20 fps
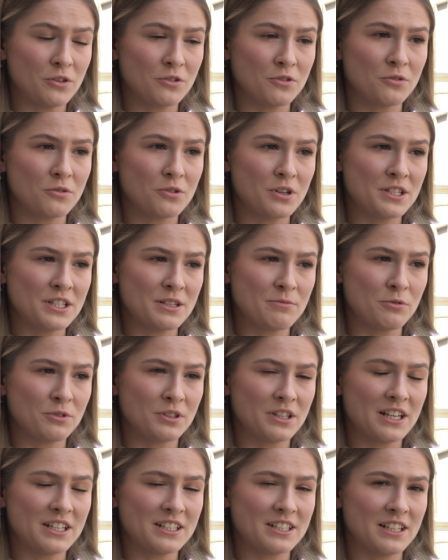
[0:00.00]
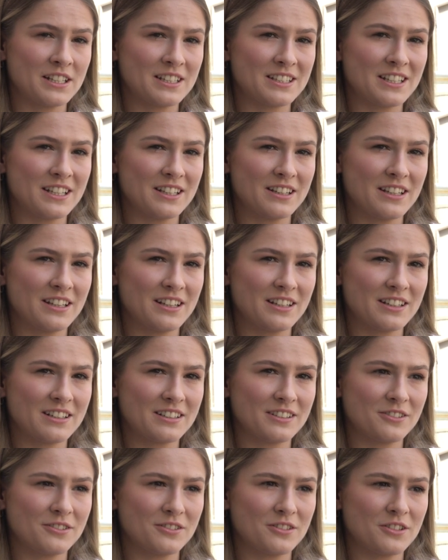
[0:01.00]
No, konkurencja płotkarska jest jednak
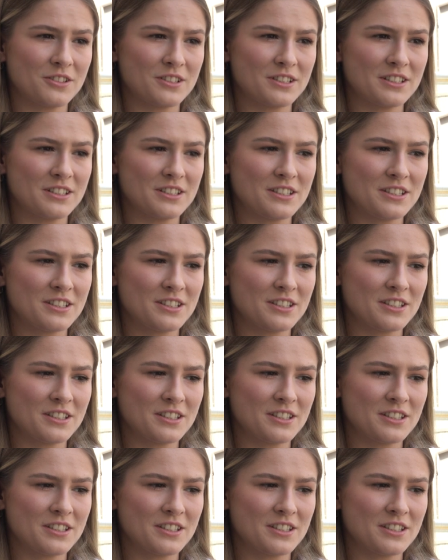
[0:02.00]
no, dosyć,